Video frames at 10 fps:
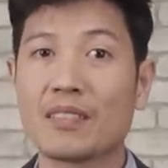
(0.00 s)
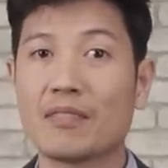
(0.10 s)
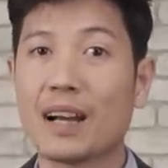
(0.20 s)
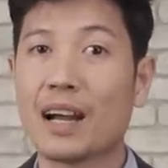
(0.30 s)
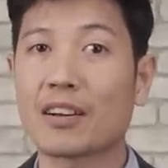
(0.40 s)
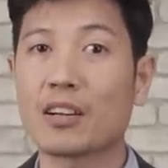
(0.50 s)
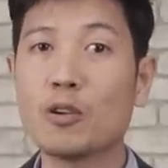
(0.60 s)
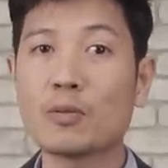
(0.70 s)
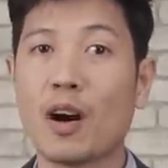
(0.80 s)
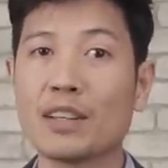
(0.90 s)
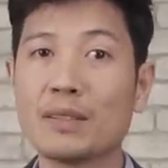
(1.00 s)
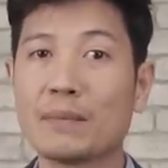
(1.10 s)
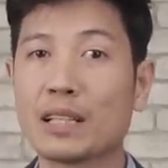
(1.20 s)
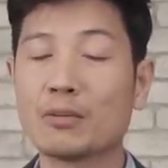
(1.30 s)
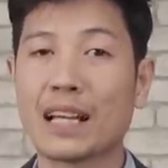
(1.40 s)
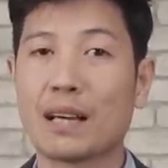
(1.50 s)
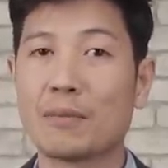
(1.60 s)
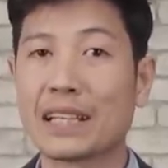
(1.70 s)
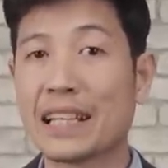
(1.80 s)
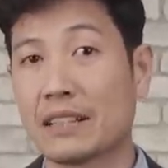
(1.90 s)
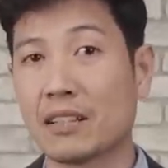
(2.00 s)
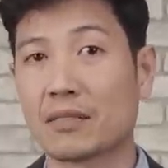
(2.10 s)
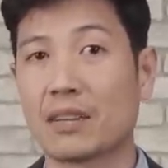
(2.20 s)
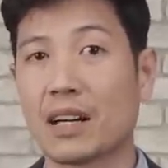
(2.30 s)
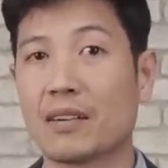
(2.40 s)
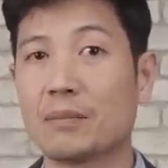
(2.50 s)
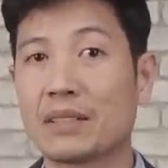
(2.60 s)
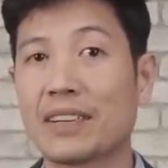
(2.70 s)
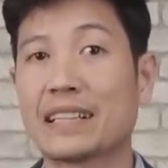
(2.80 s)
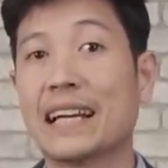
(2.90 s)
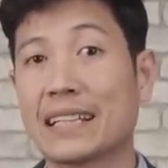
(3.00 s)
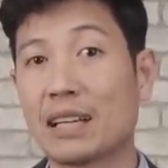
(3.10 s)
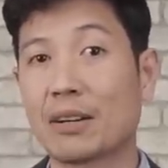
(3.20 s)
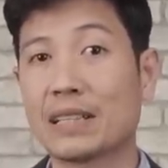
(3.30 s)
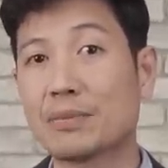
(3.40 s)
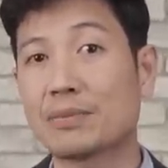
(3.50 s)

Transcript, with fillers: Và lúc đó thì mình không thể là mình nghỉ được và mình phải nhảy theo cái nhịp